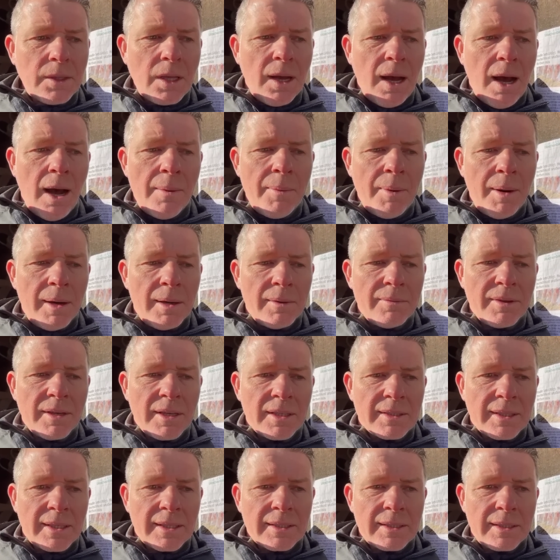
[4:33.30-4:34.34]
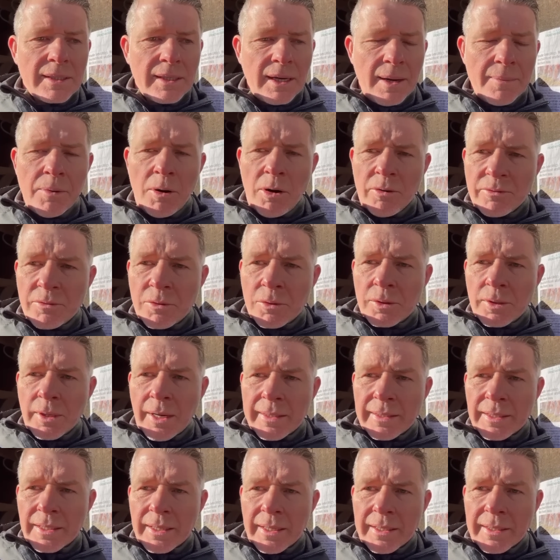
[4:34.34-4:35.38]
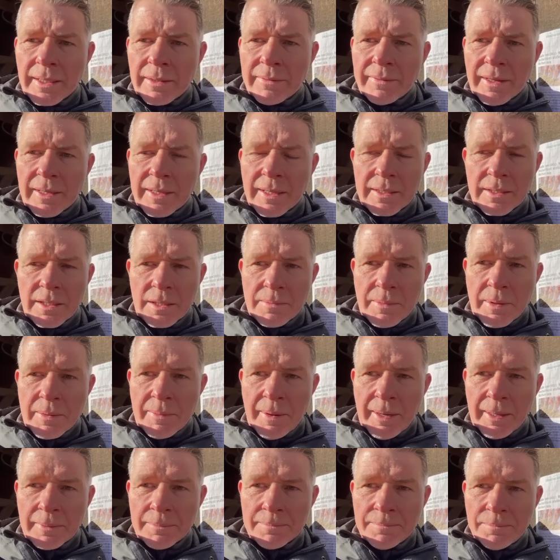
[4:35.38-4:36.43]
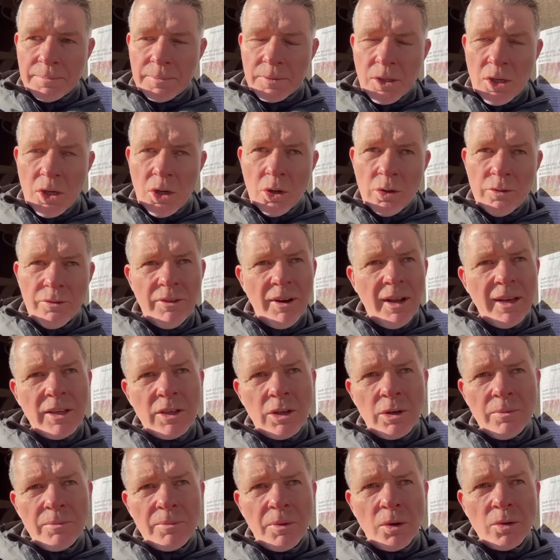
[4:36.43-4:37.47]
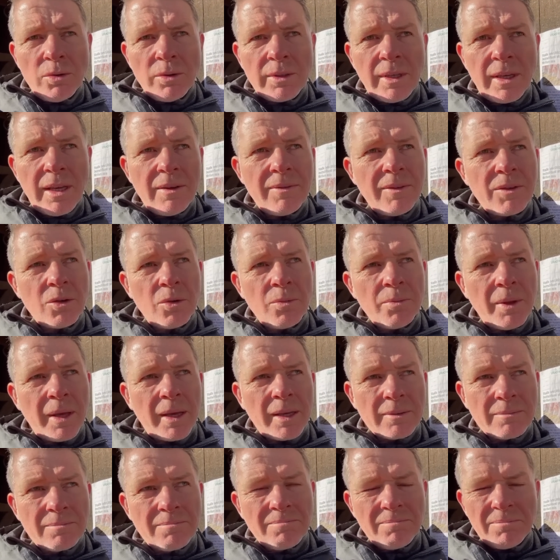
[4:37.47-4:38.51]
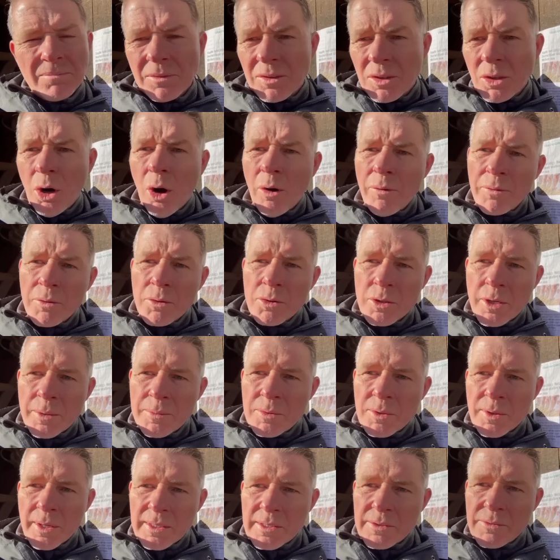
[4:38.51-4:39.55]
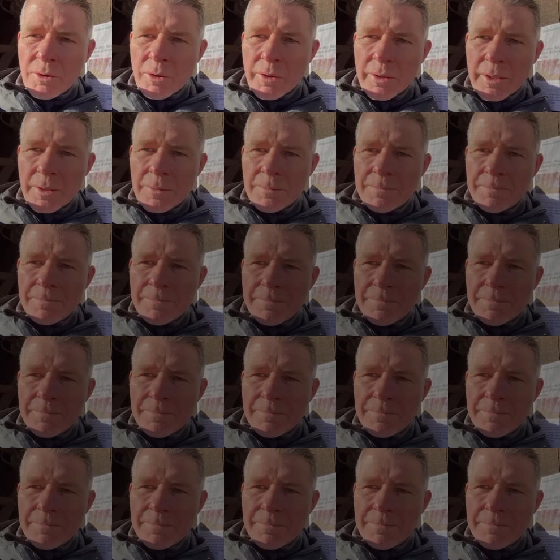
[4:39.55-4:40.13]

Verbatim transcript: aber wie gesagt, ich habe Hoffnung, andere Länder werden das nicht mitmachen. Und vielleicht kommt bei uns ja irgendwann Umdenken. Die Hoffnung stirbt zuletzt, Freunde.